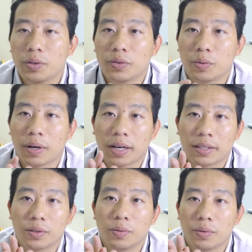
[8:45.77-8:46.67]
chuyên chụp
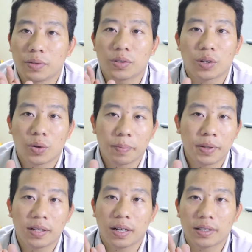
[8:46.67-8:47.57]
ảnh cũng chọn loại
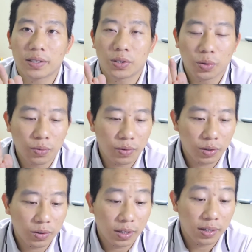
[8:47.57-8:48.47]
pin này để sử dụng
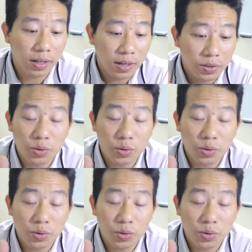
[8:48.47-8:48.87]
và tôi thấy